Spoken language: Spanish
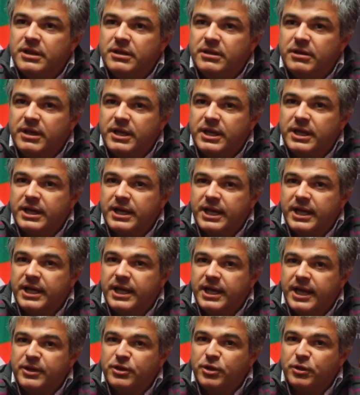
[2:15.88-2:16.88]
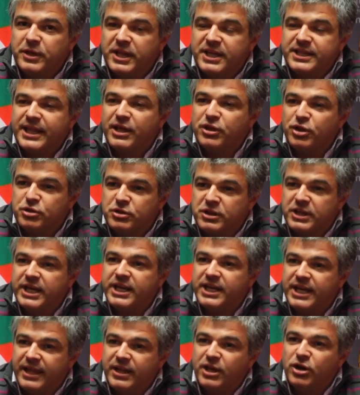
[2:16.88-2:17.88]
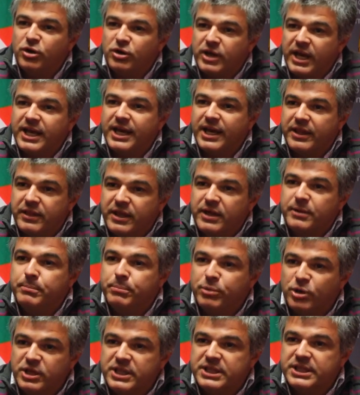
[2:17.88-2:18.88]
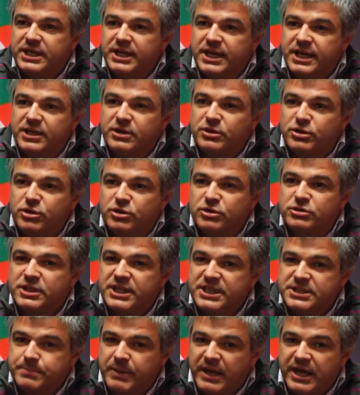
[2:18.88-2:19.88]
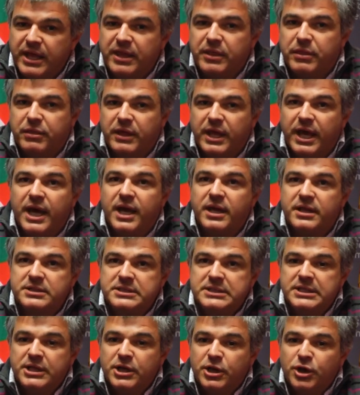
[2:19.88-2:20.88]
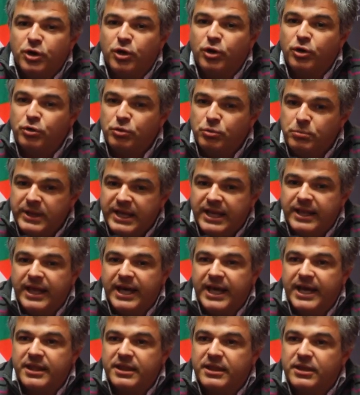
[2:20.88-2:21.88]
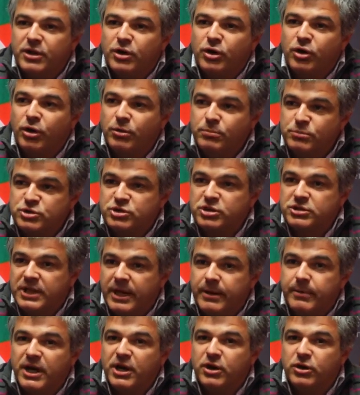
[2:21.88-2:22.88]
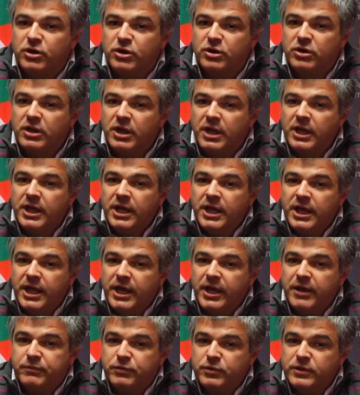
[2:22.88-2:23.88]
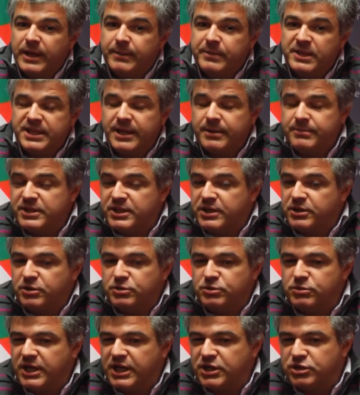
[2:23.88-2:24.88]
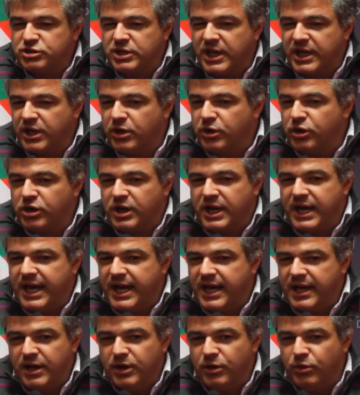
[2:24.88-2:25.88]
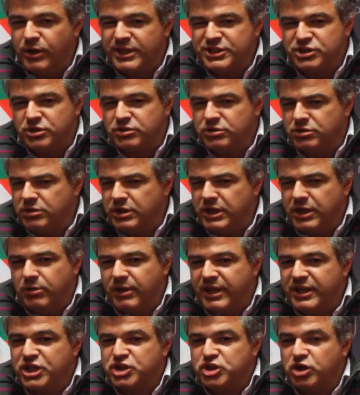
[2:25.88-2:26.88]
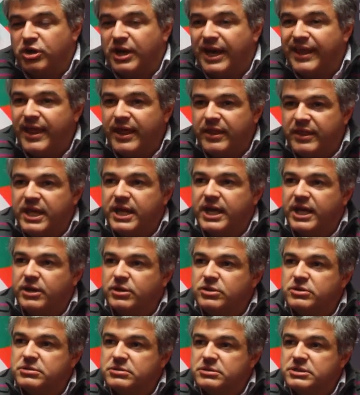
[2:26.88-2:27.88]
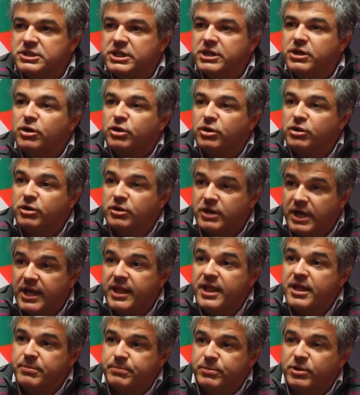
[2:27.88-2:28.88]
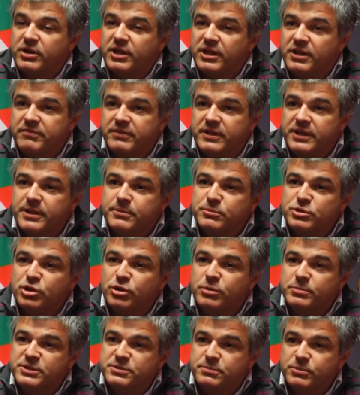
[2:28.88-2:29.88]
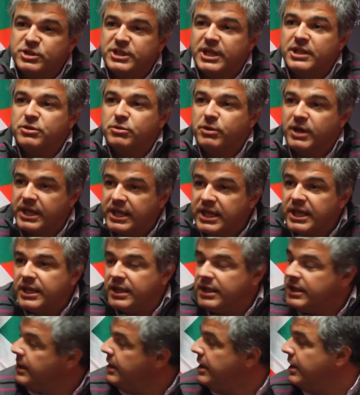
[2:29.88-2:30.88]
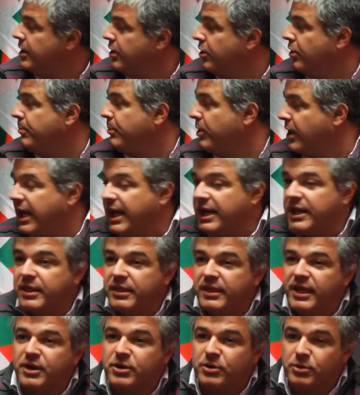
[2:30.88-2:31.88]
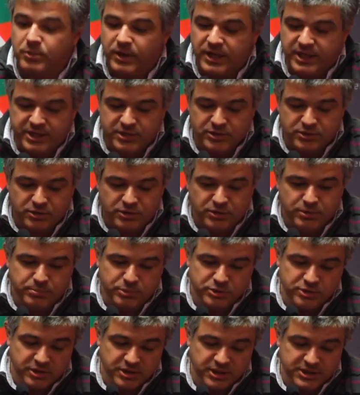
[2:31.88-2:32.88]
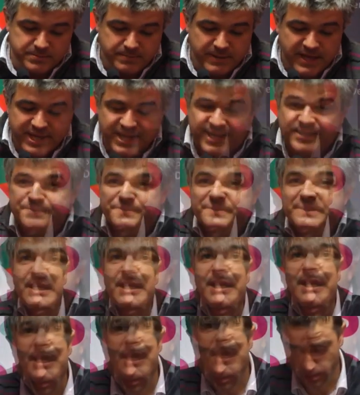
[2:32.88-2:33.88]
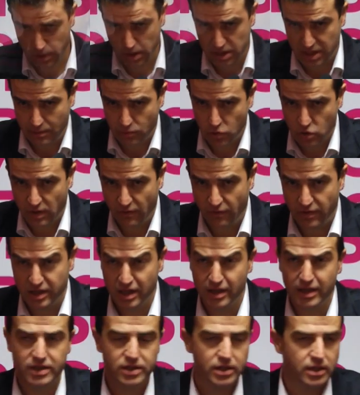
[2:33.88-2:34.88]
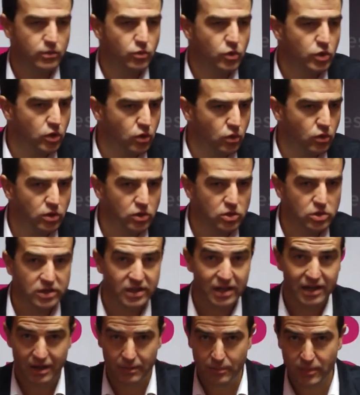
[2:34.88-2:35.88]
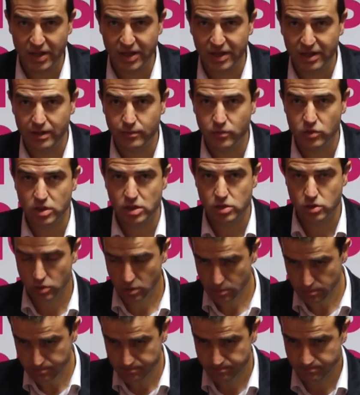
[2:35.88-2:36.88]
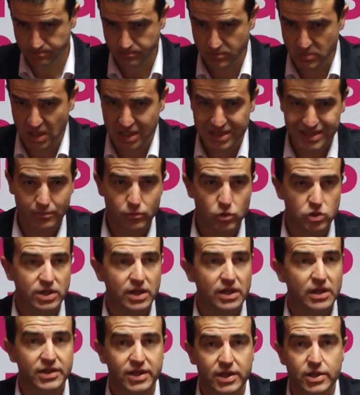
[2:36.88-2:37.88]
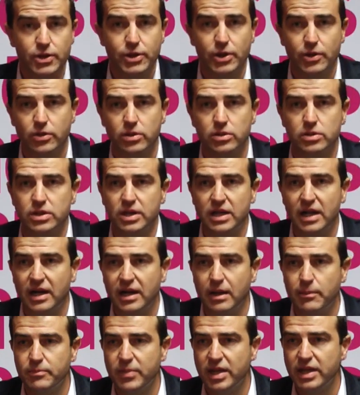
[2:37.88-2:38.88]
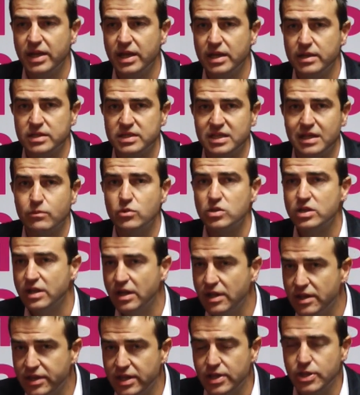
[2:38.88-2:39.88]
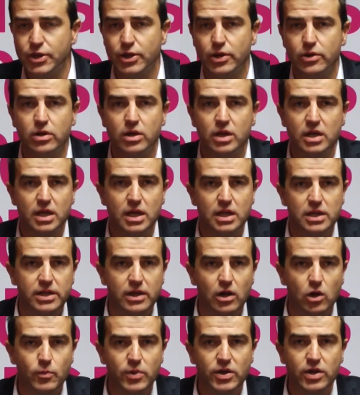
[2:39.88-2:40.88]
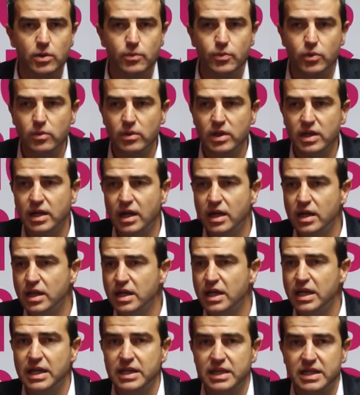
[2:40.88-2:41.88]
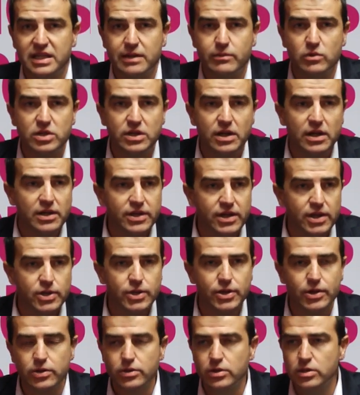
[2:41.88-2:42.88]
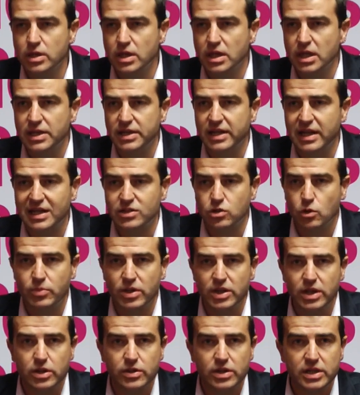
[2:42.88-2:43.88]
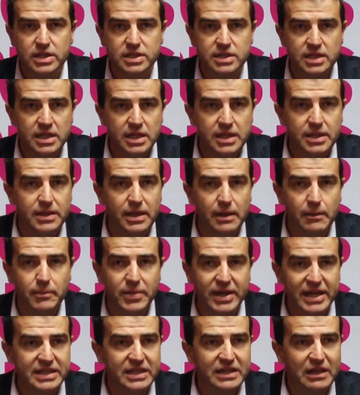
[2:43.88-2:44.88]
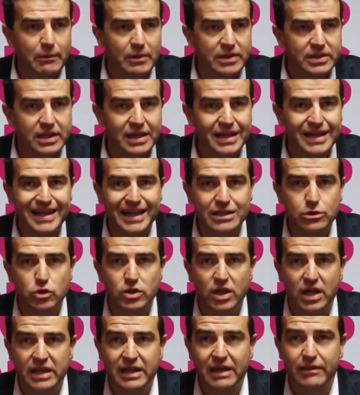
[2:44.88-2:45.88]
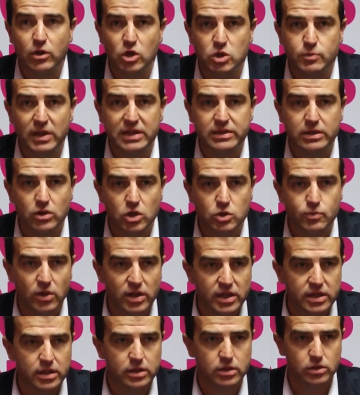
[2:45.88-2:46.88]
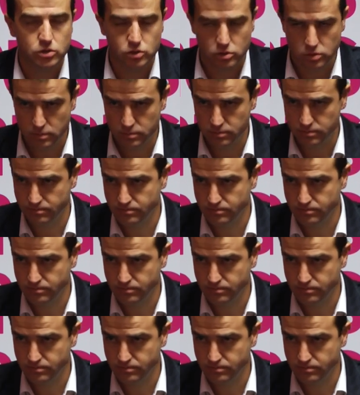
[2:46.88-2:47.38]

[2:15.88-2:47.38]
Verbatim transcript: Eh, generando cierta doctrina de lo que hay que hacer en política, ¿no? Con transparencia, con humildad, con mucho trabajo y fundamentalmente con una cosa que Gorka lo ha hecho y lo ha dicho cada día, ¿no? Sino con honradez, porque defendemos lo mismo tanto aquí como en Galicia, con cualquier otro punto de España. Estamos efectivamente muy orgullosos de la campaña que hemos hecho. Estamos en el centro de la campaña, estamos en el centro de la opinión pública y estamos en el centro de las opiniones de prácticamente la totalidad de los partidos políticos.